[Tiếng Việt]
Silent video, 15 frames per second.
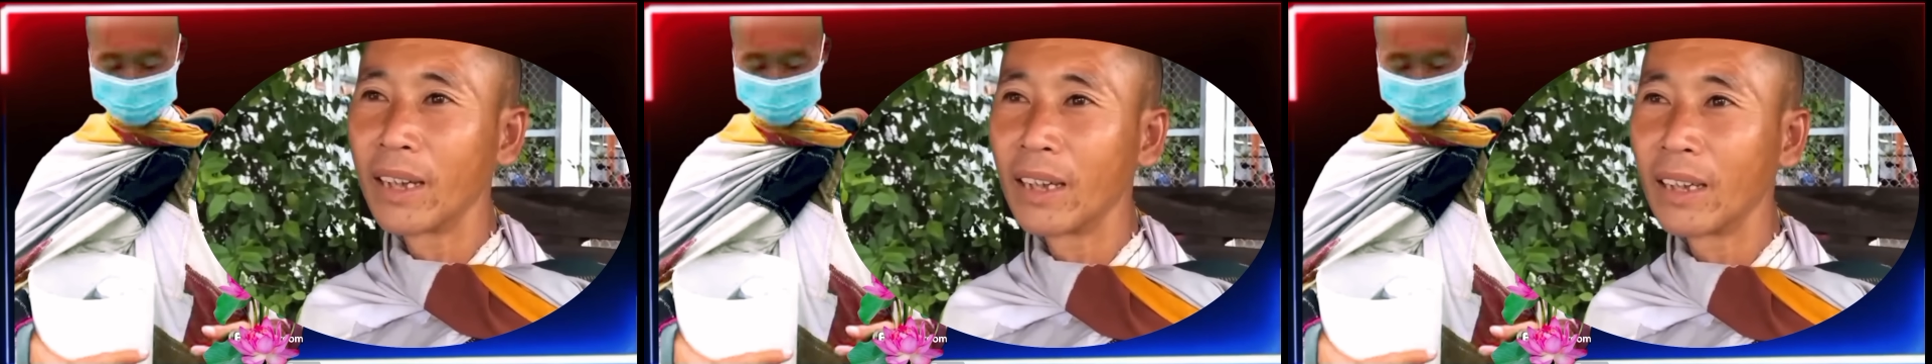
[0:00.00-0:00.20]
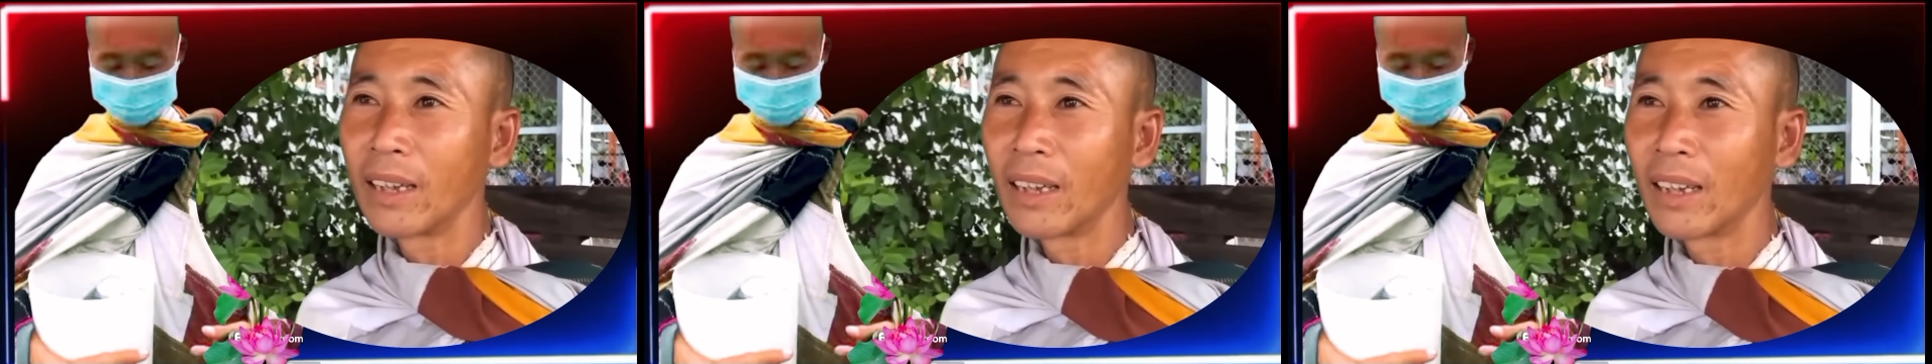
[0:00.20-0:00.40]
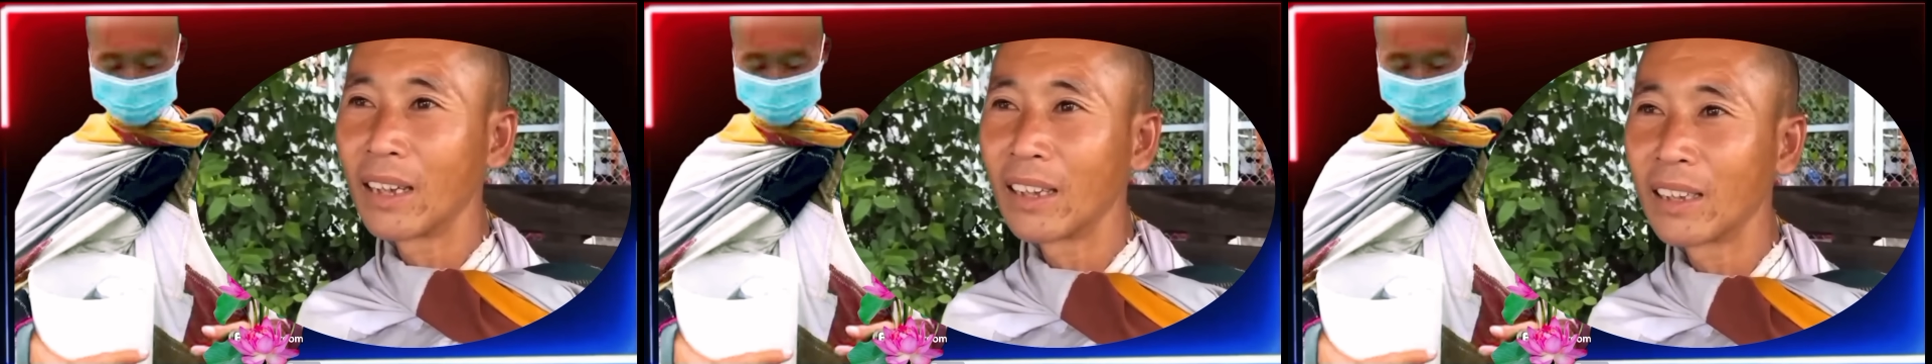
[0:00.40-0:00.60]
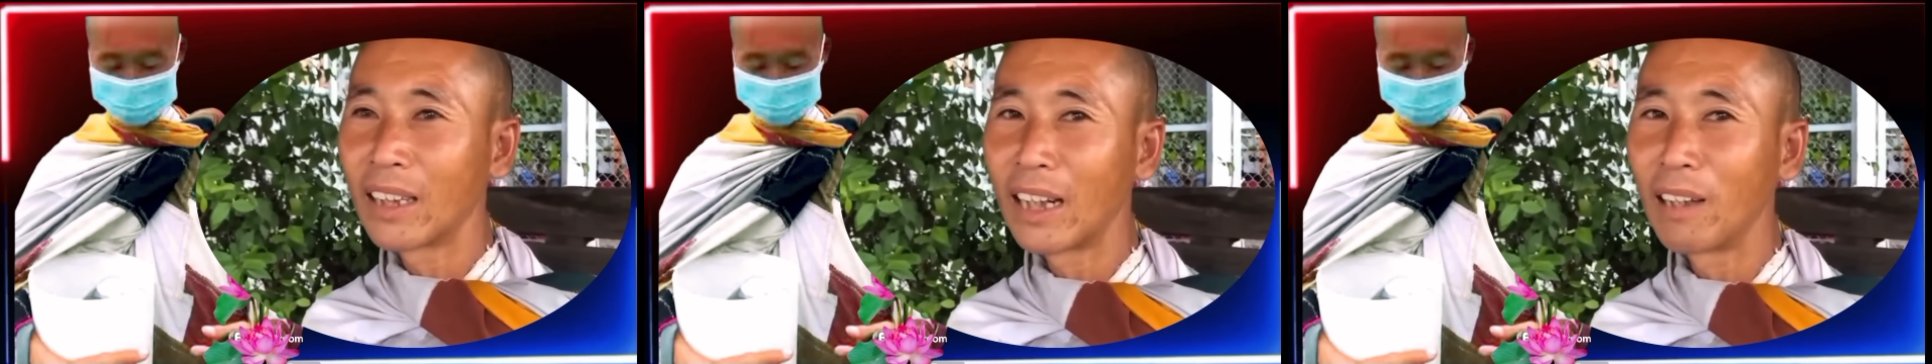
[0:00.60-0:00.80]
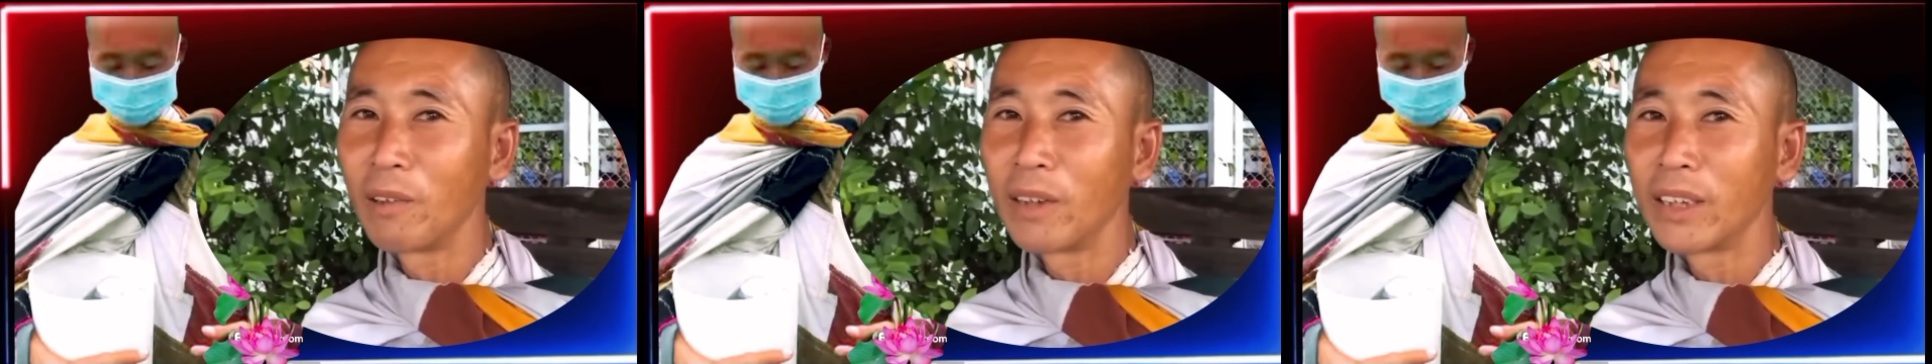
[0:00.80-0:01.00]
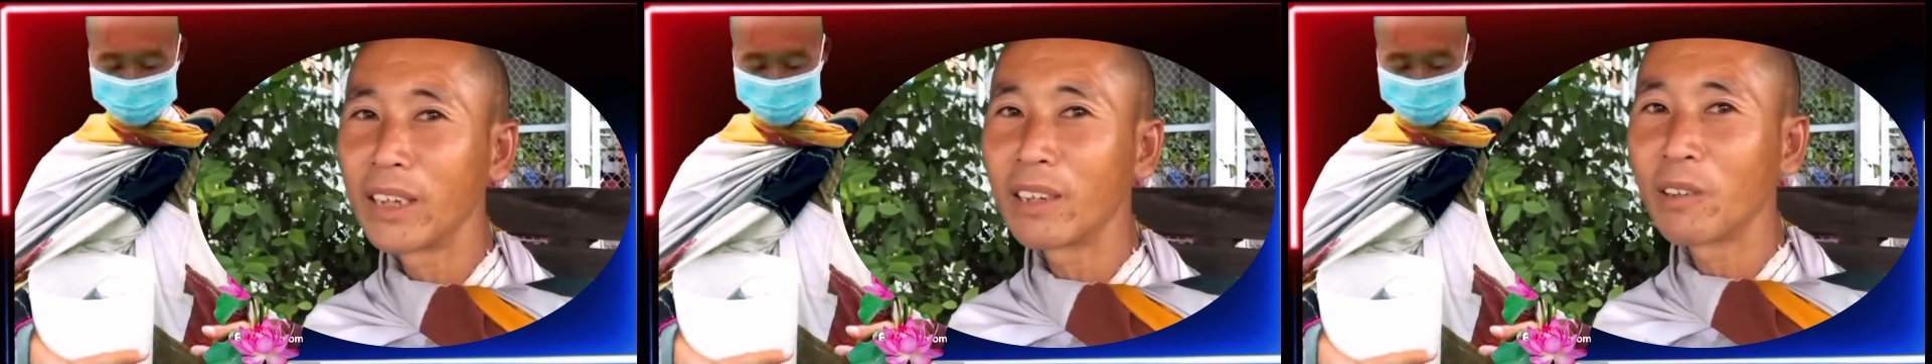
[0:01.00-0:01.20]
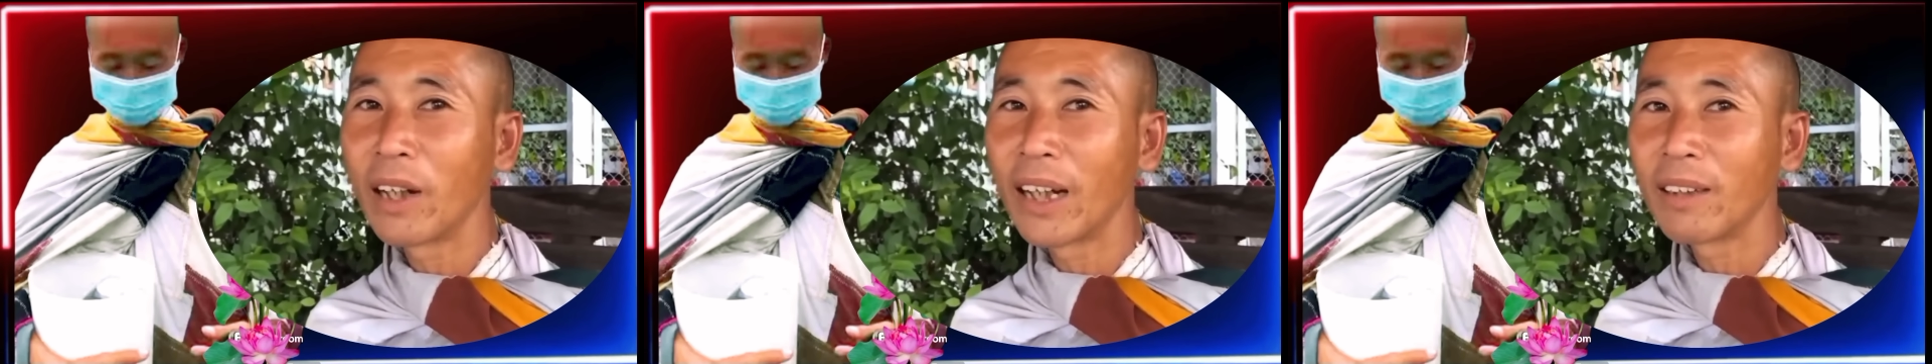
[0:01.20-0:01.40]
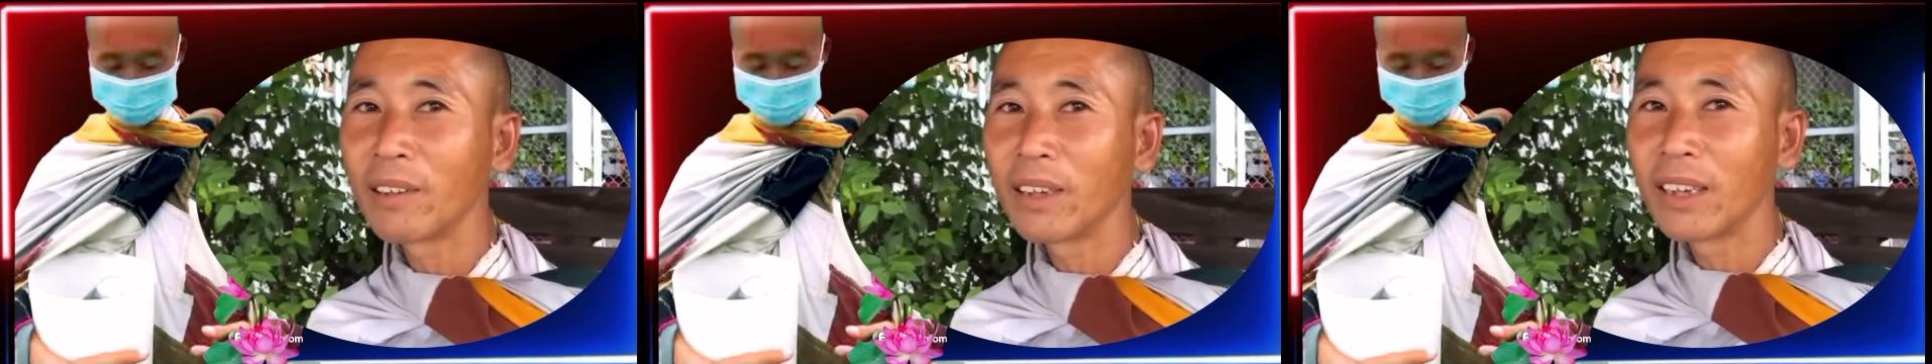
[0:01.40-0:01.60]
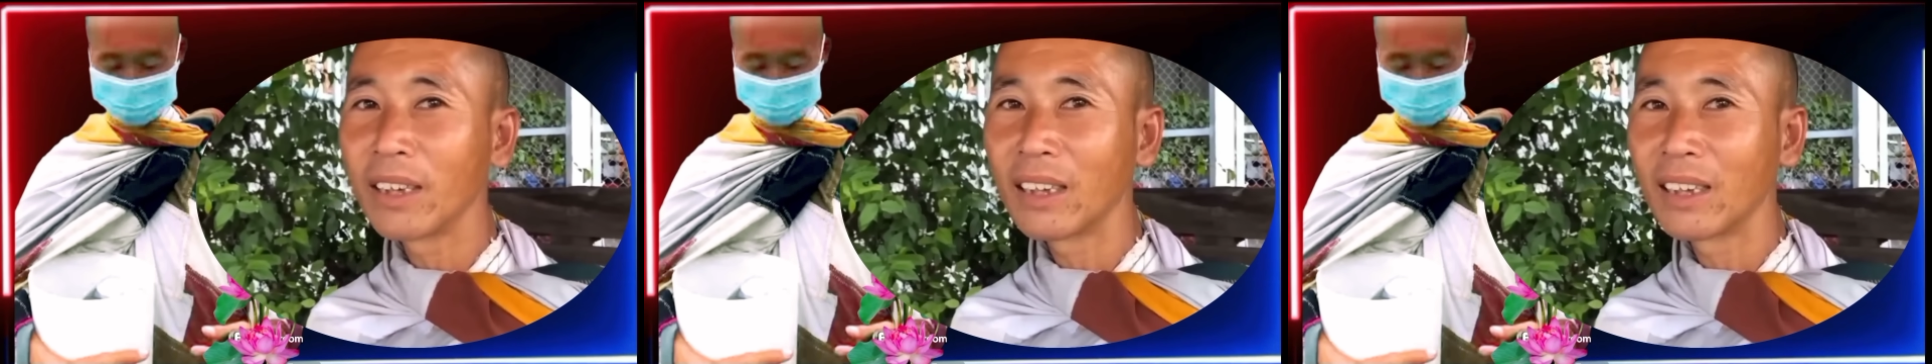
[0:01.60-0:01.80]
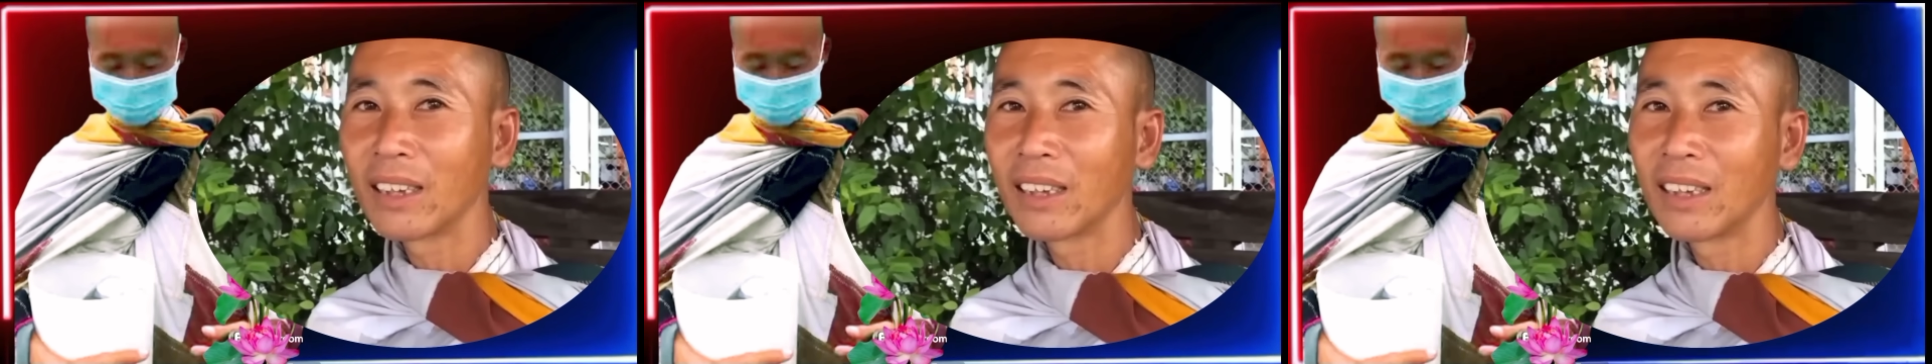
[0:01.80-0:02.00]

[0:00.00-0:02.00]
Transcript: để rèn luyện sức khỏe thôi.